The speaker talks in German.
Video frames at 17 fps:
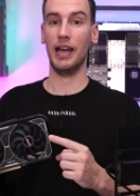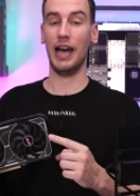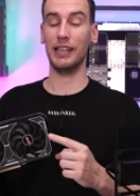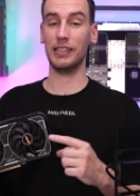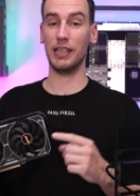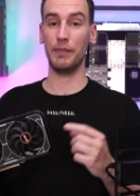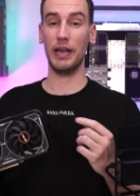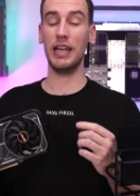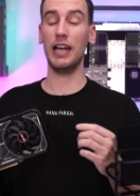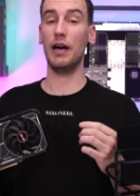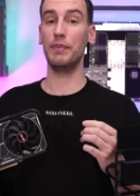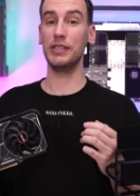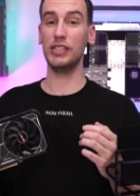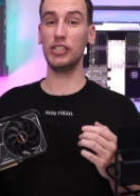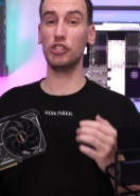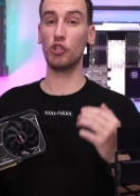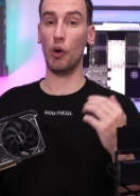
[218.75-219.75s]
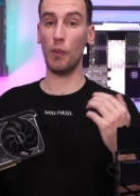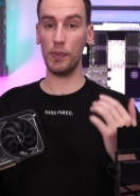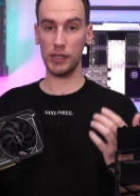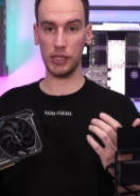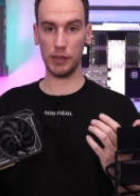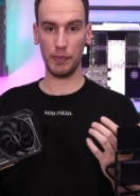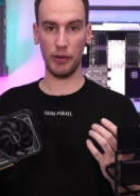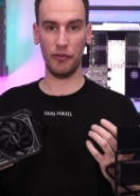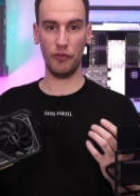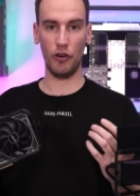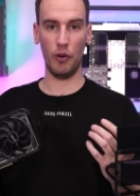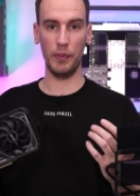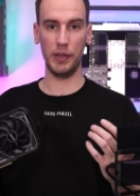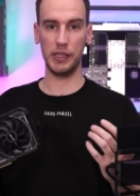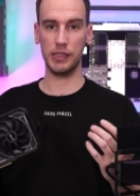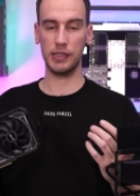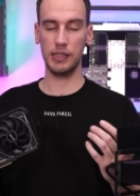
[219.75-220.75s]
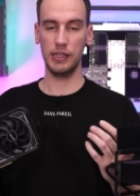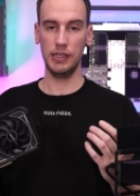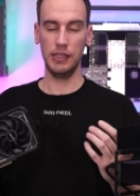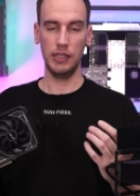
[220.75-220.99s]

hat dabei aber die doppelte Performance.